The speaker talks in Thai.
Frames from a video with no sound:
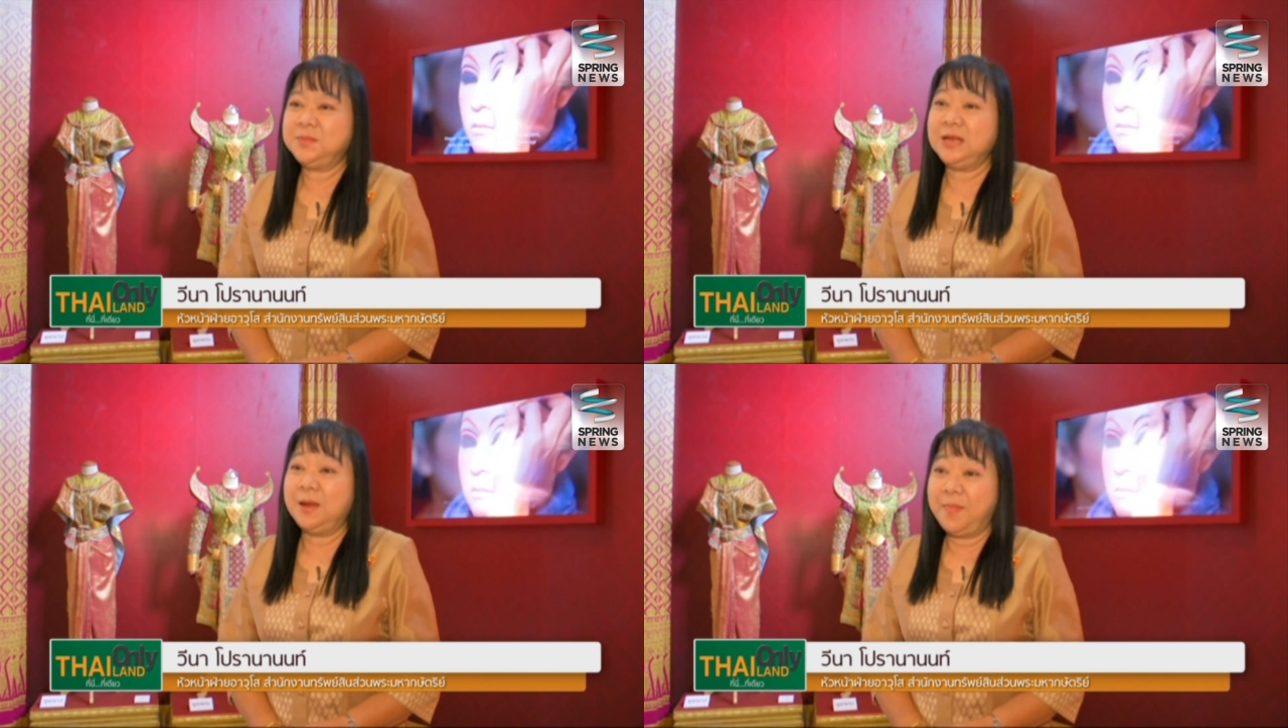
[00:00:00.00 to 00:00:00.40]

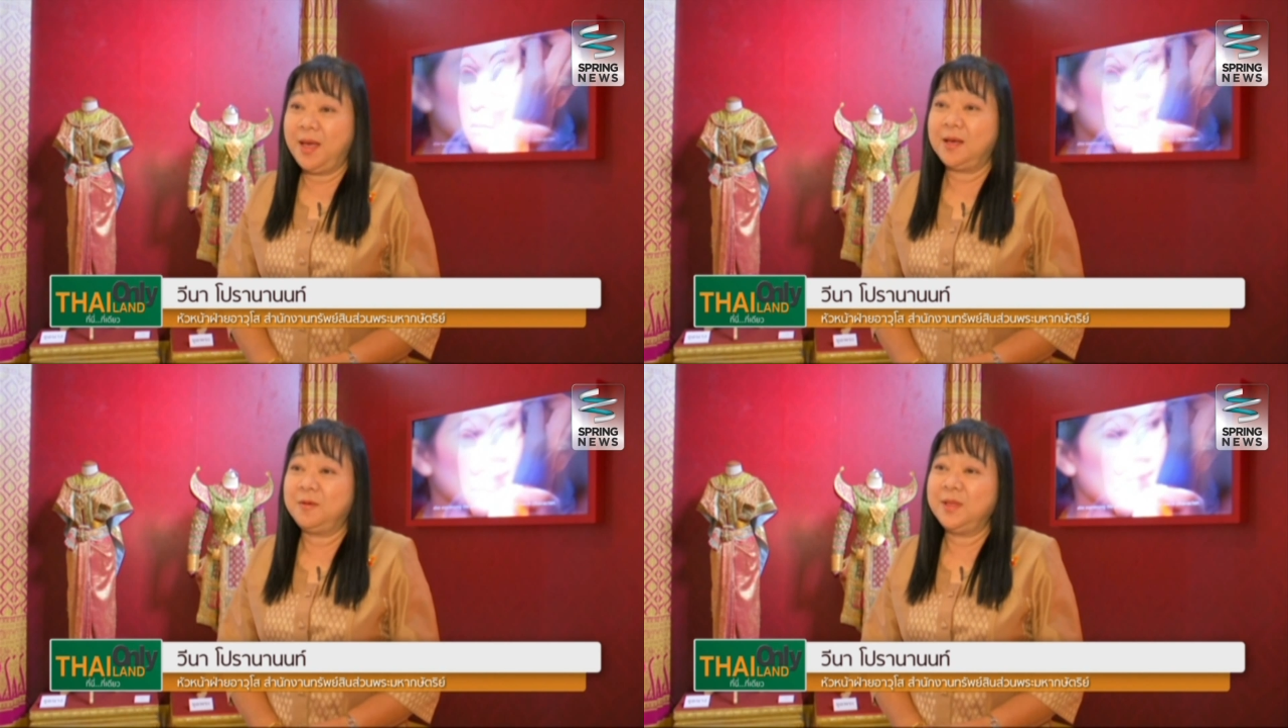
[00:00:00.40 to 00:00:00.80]
ศิล
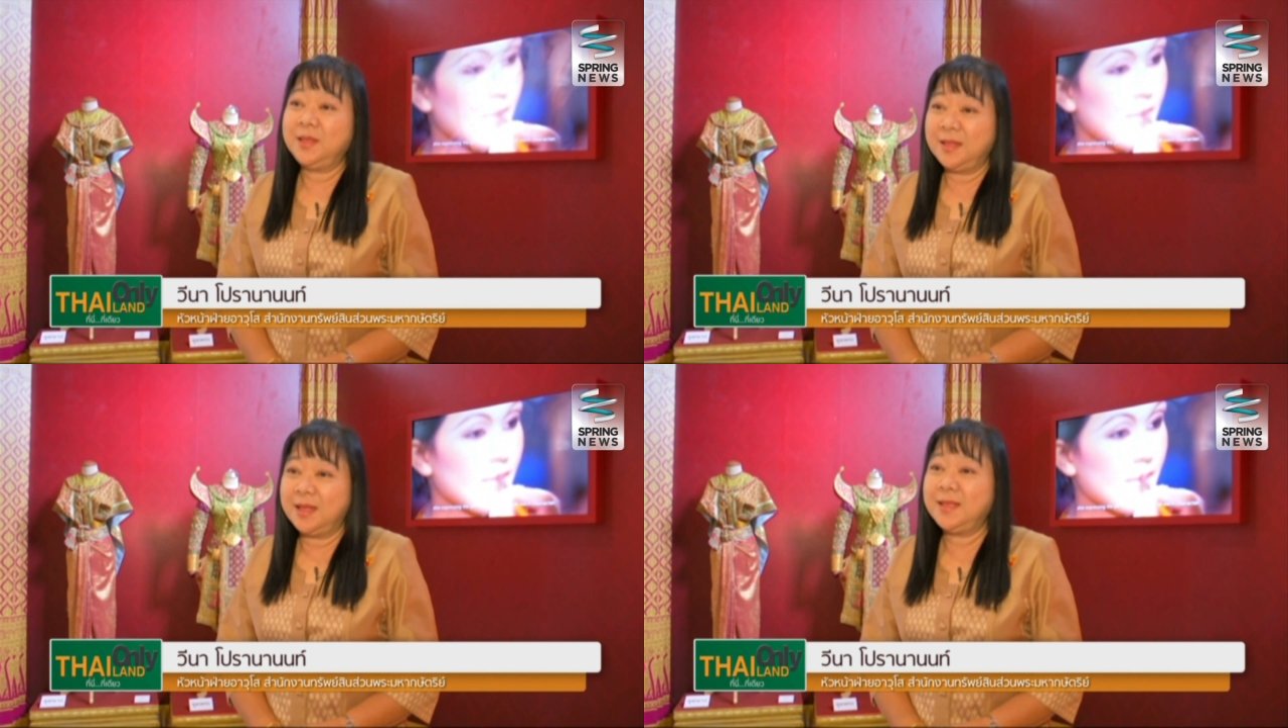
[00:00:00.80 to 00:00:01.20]
ปะวั
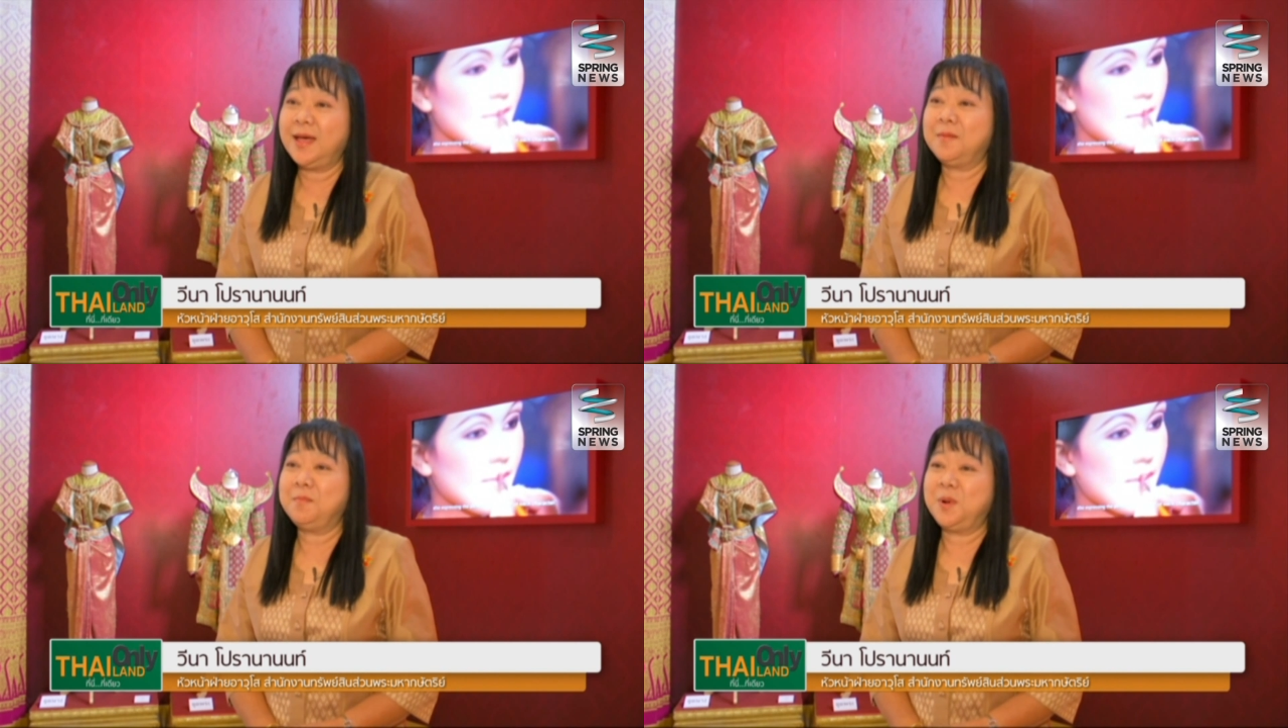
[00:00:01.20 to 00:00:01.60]
ฒนธ
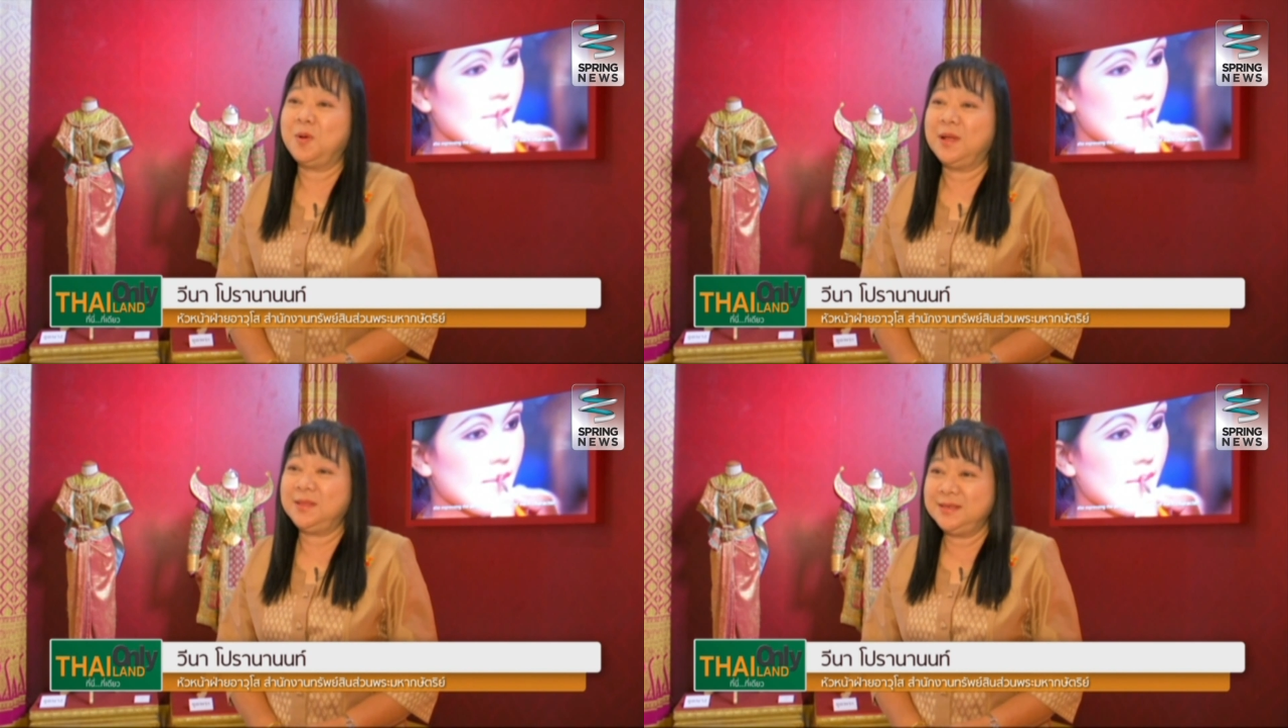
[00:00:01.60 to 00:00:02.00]
รรมป
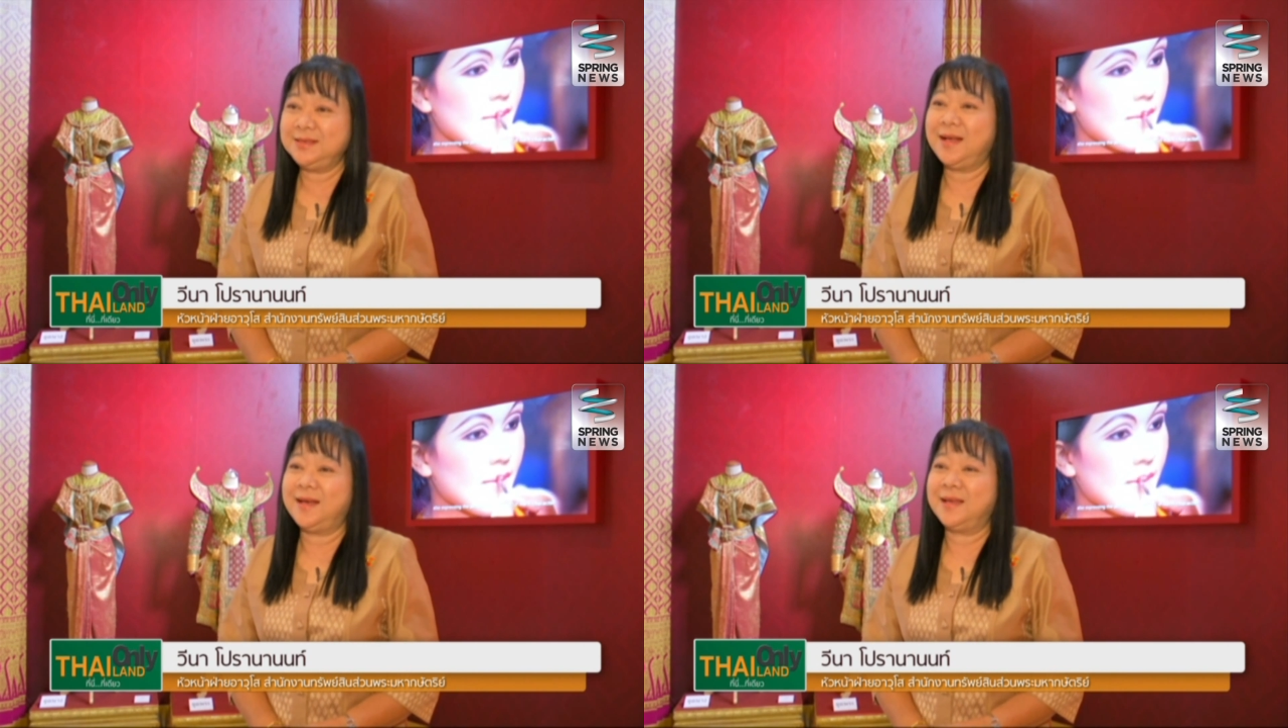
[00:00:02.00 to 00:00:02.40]
ระวัติ
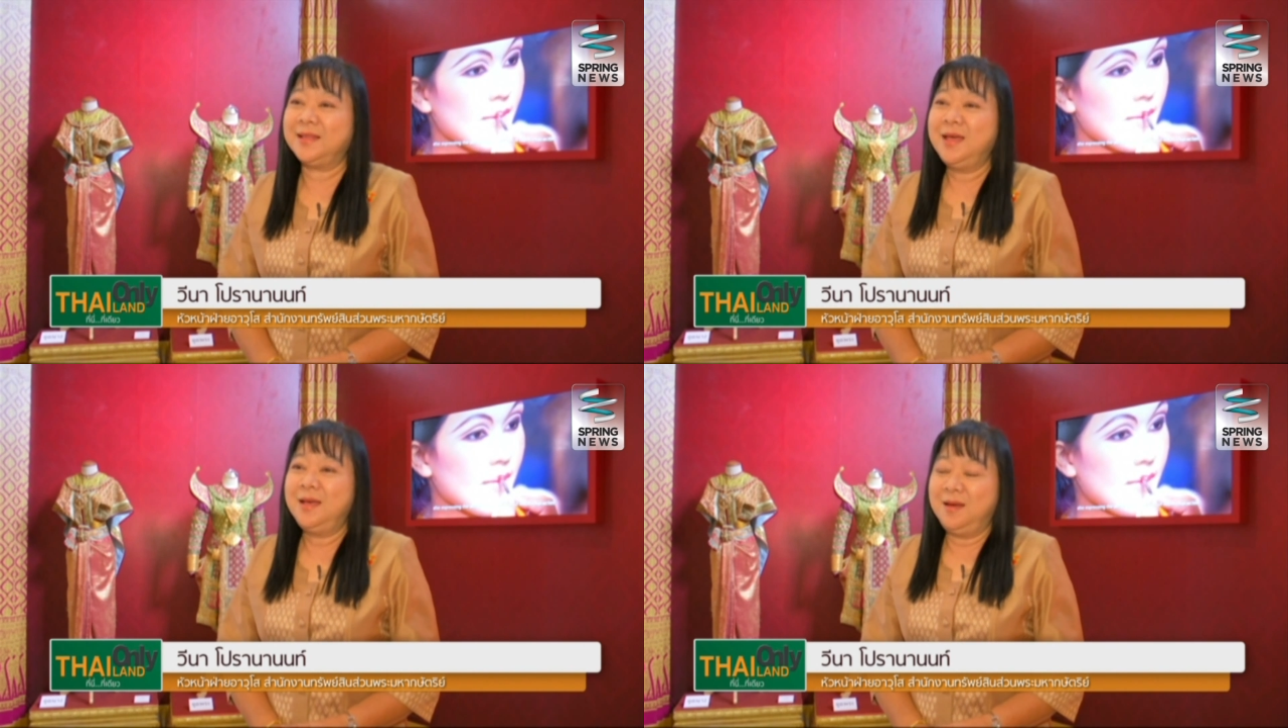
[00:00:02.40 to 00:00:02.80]
ศาสตร์